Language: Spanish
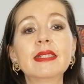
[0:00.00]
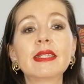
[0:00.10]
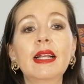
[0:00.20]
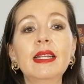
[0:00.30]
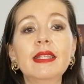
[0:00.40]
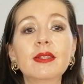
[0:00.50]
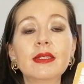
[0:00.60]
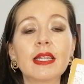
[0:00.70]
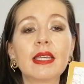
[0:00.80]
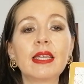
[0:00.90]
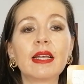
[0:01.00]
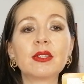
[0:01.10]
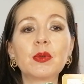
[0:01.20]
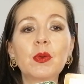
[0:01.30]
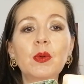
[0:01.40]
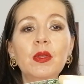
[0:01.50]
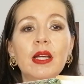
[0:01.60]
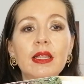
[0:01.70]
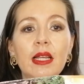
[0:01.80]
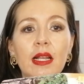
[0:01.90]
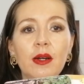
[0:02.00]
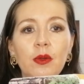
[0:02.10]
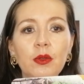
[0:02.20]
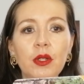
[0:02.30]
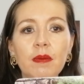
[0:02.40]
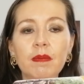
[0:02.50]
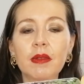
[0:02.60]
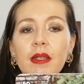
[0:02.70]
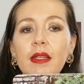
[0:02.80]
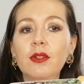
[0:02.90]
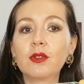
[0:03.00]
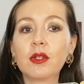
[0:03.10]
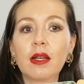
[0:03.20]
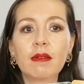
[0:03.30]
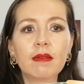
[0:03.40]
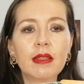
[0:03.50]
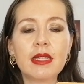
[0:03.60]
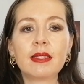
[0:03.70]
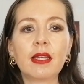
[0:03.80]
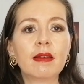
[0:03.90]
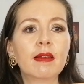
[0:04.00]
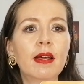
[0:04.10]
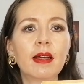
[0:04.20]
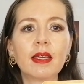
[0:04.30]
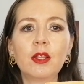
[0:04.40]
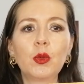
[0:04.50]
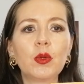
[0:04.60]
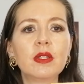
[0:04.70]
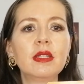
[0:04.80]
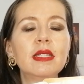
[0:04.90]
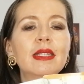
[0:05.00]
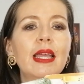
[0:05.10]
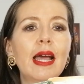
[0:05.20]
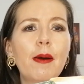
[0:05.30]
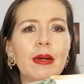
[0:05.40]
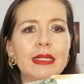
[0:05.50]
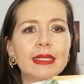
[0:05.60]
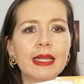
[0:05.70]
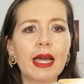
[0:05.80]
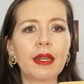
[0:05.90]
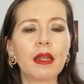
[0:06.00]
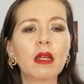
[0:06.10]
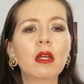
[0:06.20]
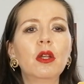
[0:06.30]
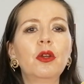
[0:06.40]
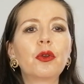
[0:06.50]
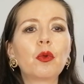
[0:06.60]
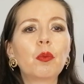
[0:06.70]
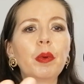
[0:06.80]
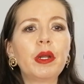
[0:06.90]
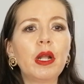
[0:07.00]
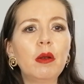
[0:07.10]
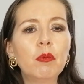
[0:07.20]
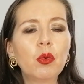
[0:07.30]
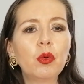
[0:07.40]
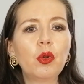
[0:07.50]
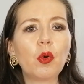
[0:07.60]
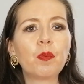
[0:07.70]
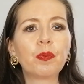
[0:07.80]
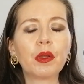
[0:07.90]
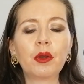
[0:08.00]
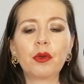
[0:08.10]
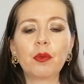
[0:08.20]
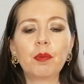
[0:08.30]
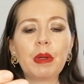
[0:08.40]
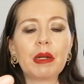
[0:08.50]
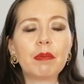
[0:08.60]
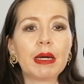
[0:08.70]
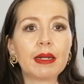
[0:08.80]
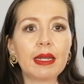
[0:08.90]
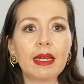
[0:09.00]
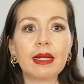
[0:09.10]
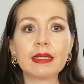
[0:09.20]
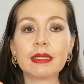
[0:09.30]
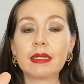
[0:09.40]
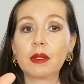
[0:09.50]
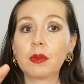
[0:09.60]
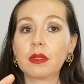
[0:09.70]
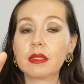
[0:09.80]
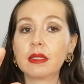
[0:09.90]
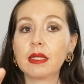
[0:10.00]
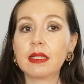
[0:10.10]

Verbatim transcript: salen seguidas una de la otra, que nos dice, aquí tú decidiste avanzar, romper el muro, romper barreras. ¿Recuerdas que